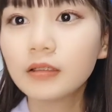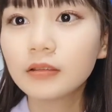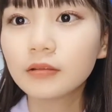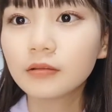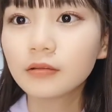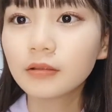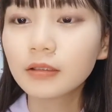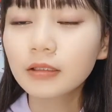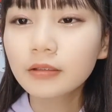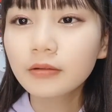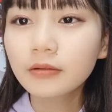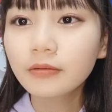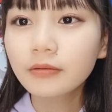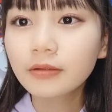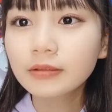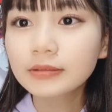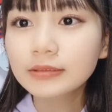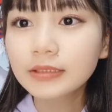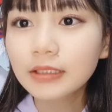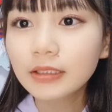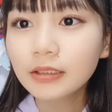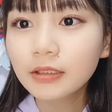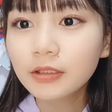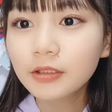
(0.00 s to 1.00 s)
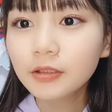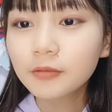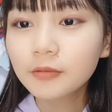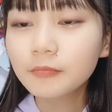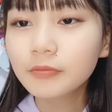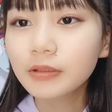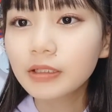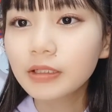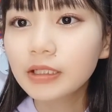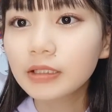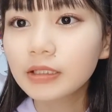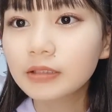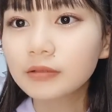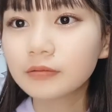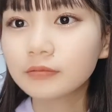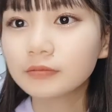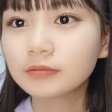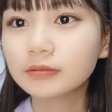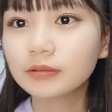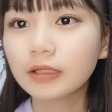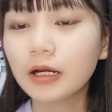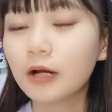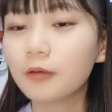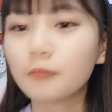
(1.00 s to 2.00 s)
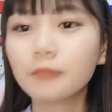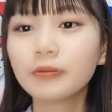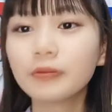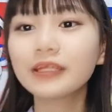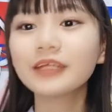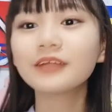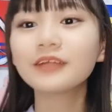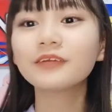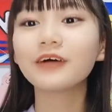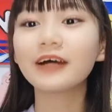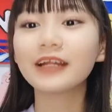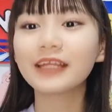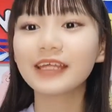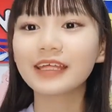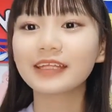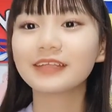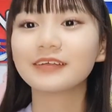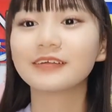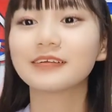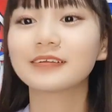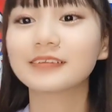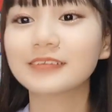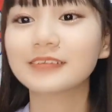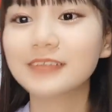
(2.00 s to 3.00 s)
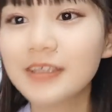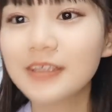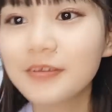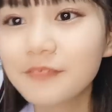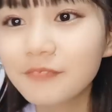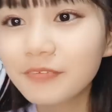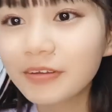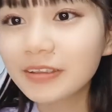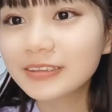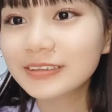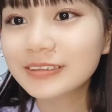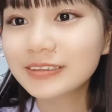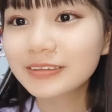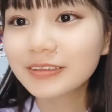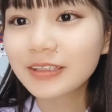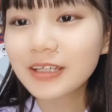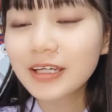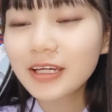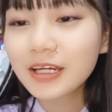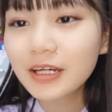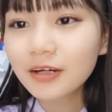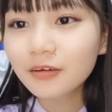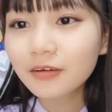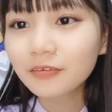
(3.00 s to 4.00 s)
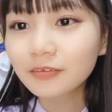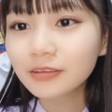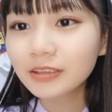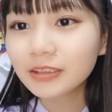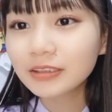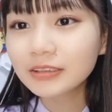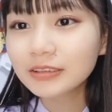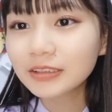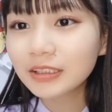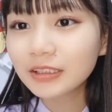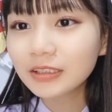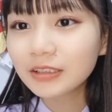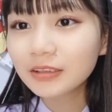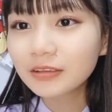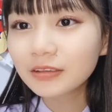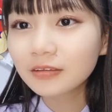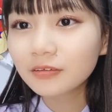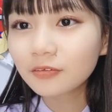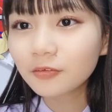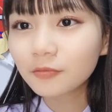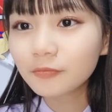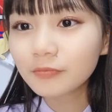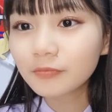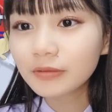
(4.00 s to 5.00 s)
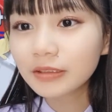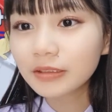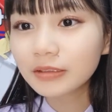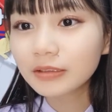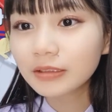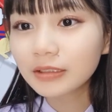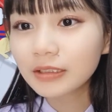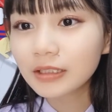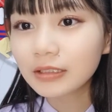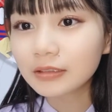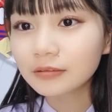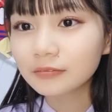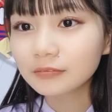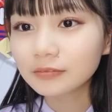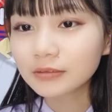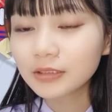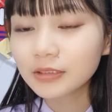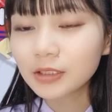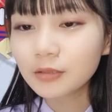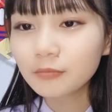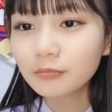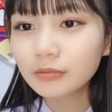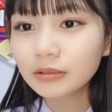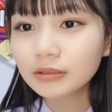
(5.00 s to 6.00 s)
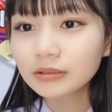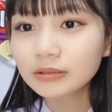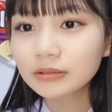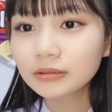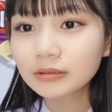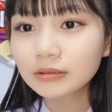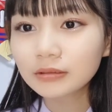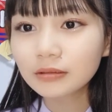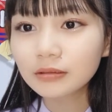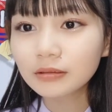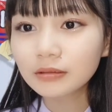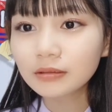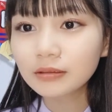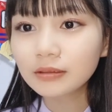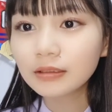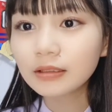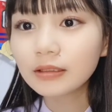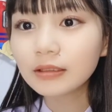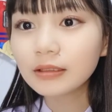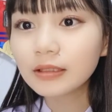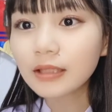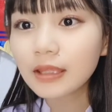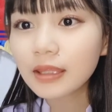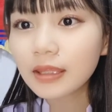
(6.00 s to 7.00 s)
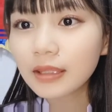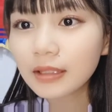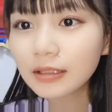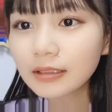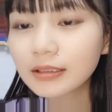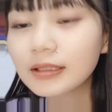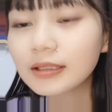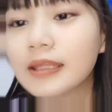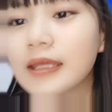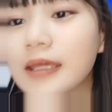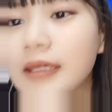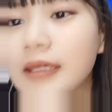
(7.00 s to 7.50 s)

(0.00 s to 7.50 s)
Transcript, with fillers: ドラクエさん、興味ありがとうあ、おめでとうありがとうございます。こてちゃん、おめでとうありがとうございます。で、デ